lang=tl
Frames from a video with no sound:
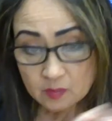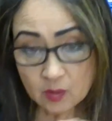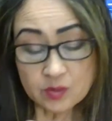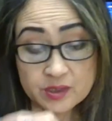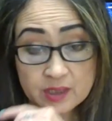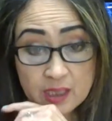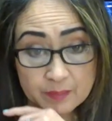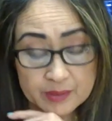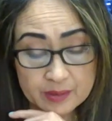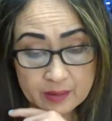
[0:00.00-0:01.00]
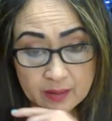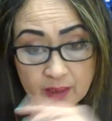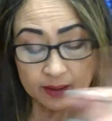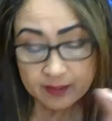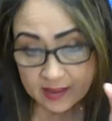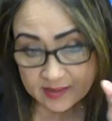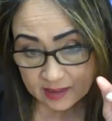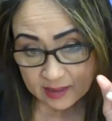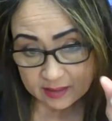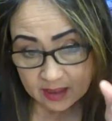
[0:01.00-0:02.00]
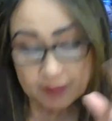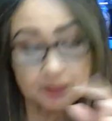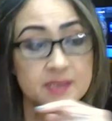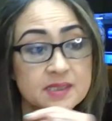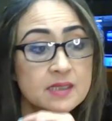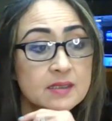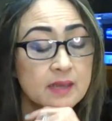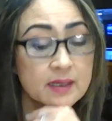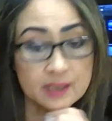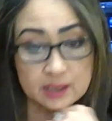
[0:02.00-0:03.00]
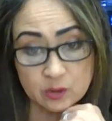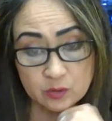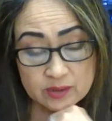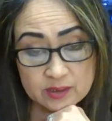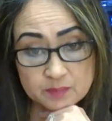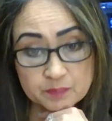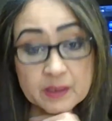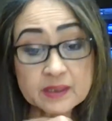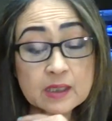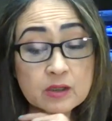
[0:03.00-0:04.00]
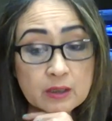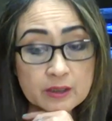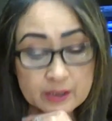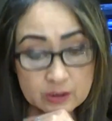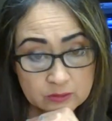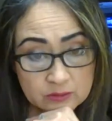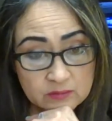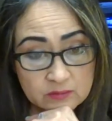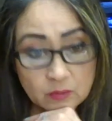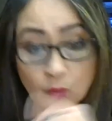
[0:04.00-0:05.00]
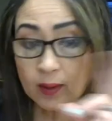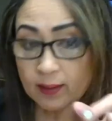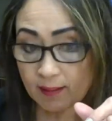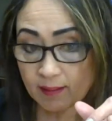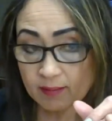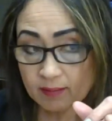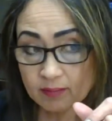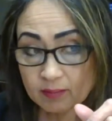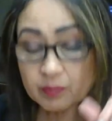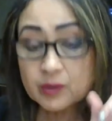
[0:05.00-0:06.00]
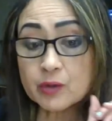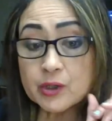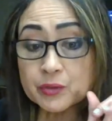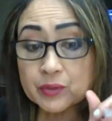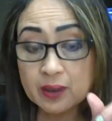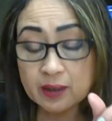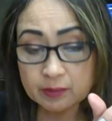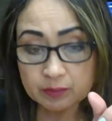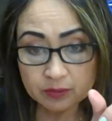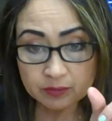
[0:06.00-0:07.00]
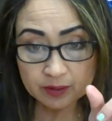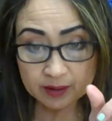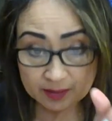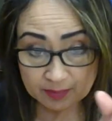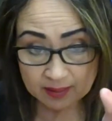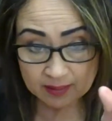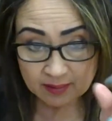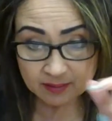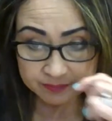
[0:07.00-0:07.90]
Nung sinabi yan, nagsalita ba si Ingrata di Ortiz particular dito? Wala. Pero inunahan mo, animal ka.